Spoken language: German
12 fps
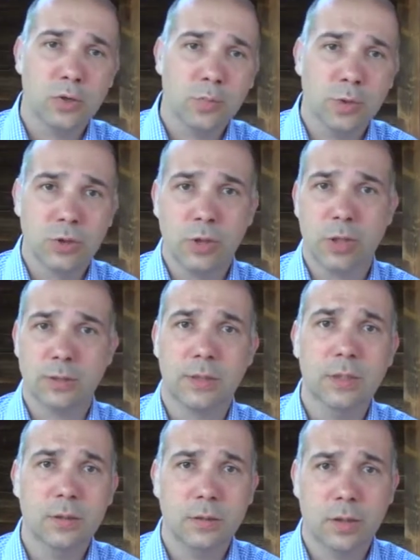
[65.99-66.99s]
ich möchte
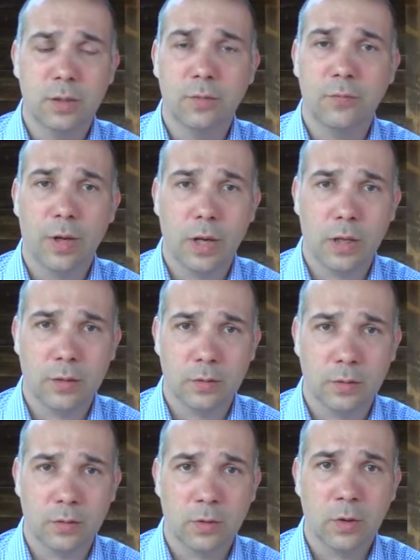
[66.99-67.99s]
Erzieherin
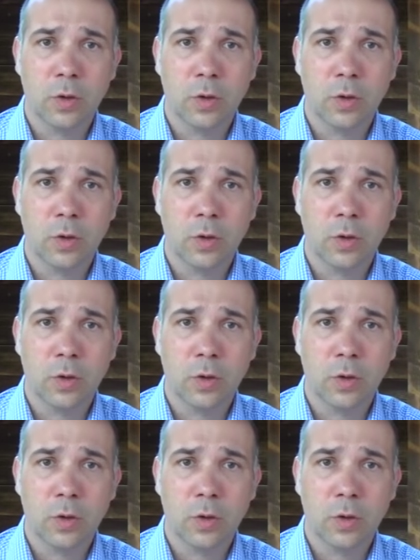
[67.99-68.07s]
werden